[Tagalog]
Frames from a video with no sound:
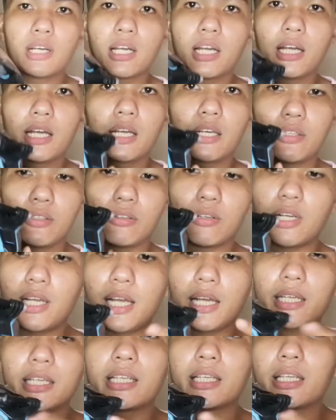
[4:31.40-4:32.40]
na nga yung
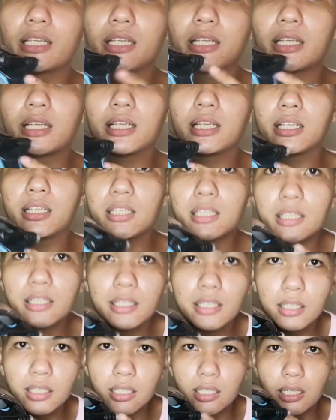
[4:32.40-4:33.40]
aking
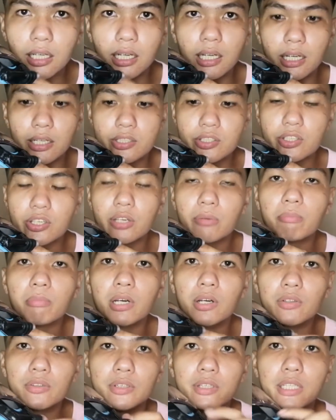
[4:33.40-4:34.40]
uh, chin
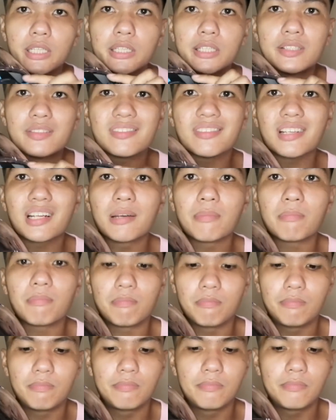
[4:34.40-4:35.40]
mount na distrap.
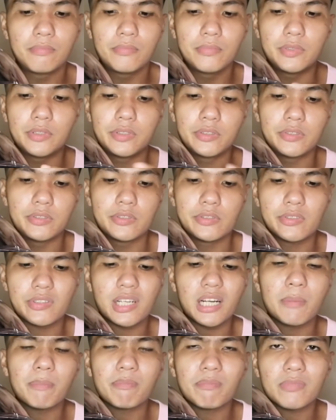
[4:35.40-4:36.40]

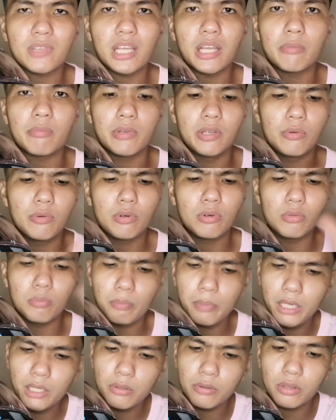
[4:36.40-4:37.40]
Strap type. Ewan kung
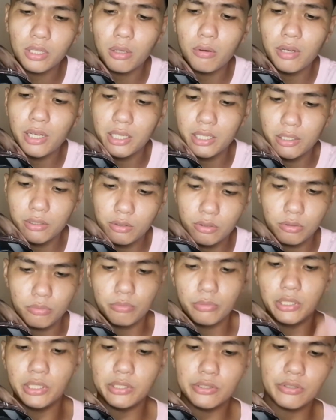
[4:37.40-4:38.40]
paano tawagin
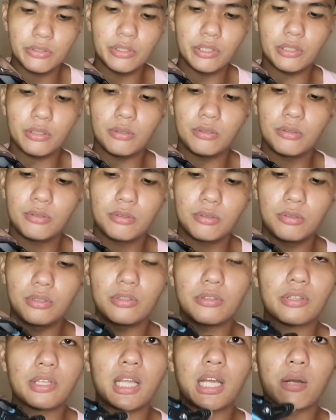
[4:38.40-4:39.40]
tong version na to.
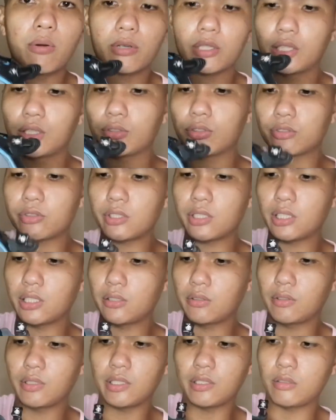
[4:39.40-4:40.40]
Anong tawag dito sa
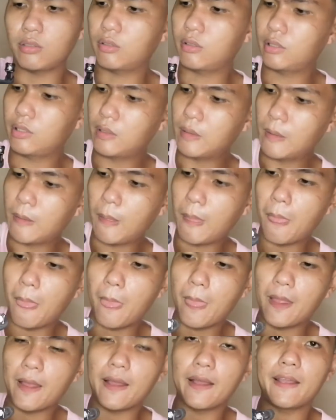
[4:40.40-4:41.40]
ano na to.
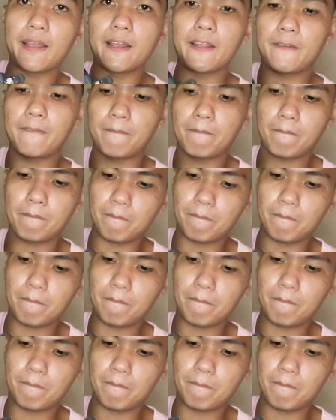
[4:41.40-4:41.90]
Ayan.